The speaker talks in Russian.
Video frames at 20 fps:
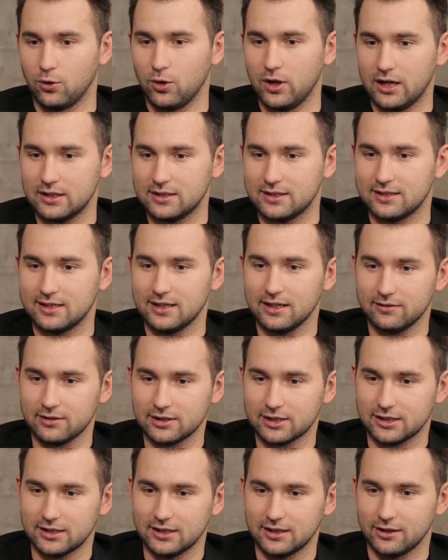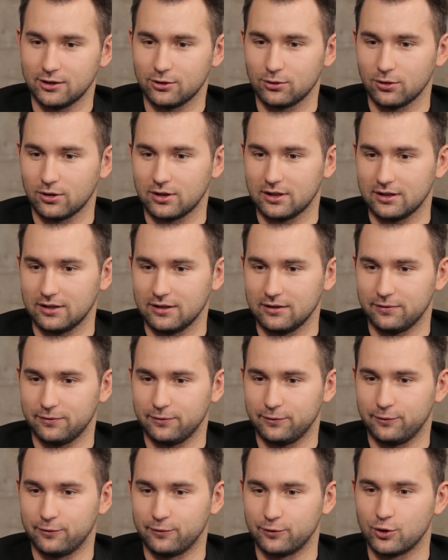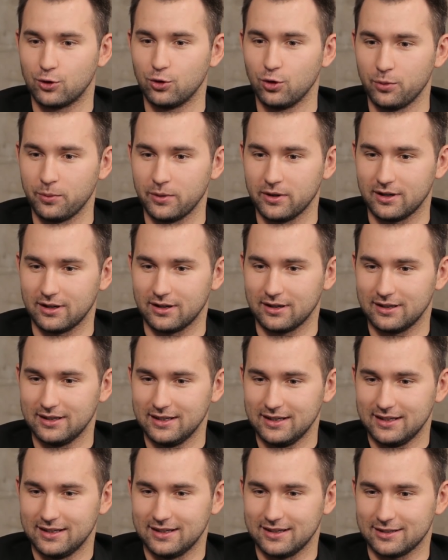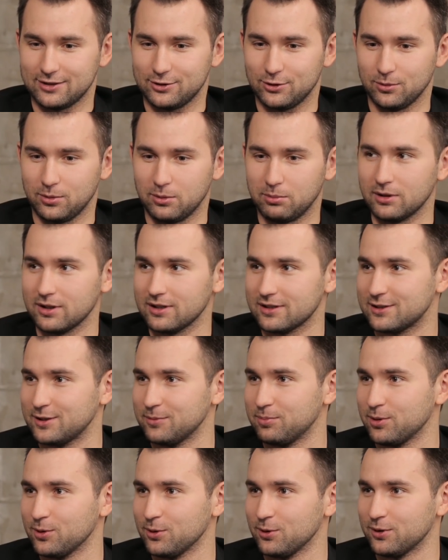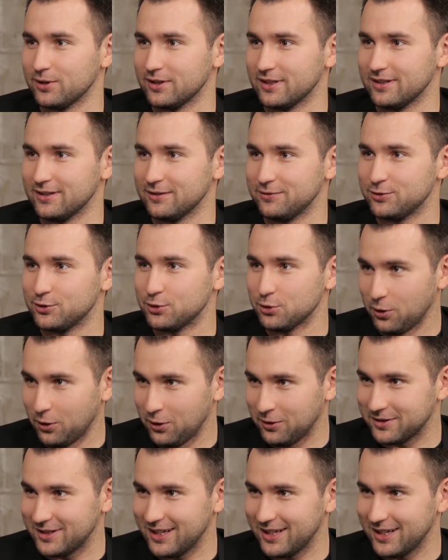гулять с девочкой не только в гуме а чтобы было тепло и все,